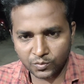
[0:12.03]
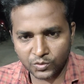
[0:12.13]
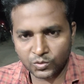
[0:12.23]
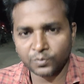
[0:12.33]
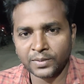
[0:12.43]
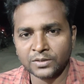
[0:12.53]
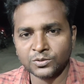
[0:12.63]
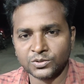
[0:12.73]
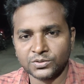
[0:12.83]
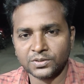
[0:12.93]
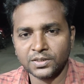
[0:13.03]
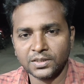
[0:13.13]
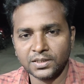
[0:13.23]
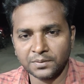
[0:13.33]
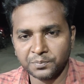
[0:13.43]
কত মানুষ
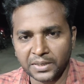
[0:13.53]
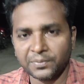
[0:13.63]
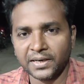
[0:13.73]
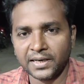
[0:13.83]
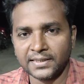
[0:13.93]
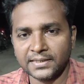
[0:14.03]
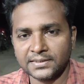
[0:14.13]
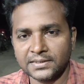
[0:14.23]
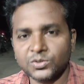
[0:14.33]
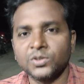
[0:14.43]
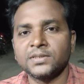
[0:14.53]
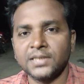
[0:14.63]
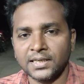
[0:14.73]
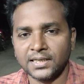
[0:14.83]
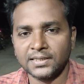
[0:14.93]
বাবা হারিয়েছে
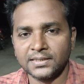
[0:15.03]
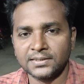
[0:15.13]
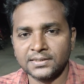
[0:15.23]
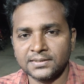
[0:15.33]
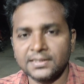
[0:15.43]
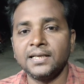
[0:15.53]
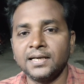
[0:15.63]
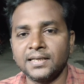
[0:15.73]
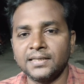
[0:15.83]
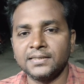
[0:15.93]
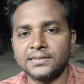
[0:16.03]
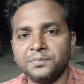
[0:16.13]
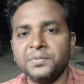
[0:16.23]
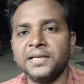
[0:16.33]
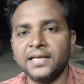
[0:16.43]
সন্তান হারিয়েছে ছেলে
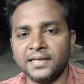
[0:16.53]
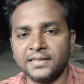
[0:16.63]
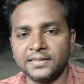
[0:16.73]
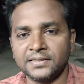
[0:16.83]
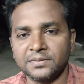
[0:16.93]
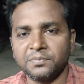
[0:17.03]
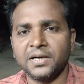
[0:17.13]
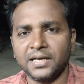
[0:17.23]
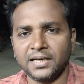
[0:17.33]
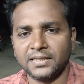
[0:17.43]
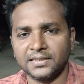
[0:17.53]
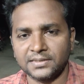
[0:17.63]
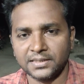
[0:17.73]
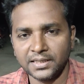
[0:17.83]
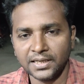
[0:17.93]
হারিয়েছে মেয়ে হারিয়েছে মা
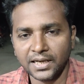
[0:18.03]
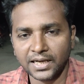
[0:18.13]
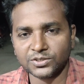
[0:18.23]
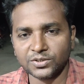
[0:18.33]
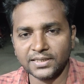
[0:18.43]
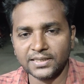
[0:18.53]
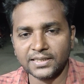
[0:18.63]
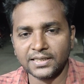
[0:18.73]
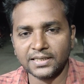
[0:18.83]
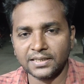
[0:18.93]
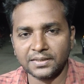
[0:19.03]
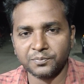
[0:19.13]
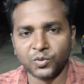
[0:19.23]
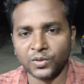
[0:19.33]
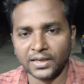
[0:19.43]
হারিয়েছে আসলে এটা
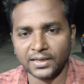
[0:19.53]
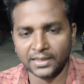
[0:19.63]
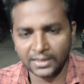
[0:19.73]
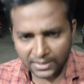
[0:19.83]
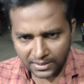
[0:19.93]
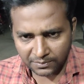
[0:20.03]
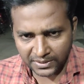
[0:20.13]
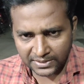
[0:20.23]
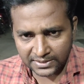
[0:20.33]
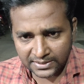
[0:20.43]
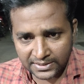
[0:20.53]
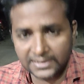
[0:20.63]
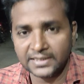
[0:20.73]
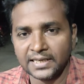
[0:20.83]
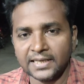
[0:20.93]
ভোলার না মানে কি
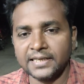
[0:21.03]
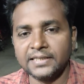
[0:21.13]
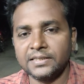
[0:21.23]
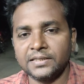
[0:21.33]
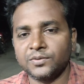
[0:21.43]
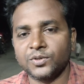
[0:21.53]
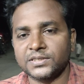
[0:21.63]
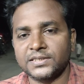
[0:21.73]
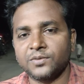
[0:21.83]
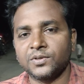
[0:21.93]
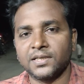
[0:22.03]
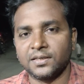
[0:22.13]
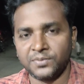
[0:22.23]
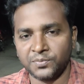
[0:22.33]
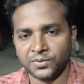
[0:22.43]
দিয়ে এই কষ্টের কথা
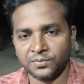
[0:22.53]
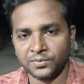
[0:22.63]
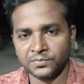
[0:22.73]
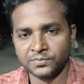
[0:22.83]
আমি বলবো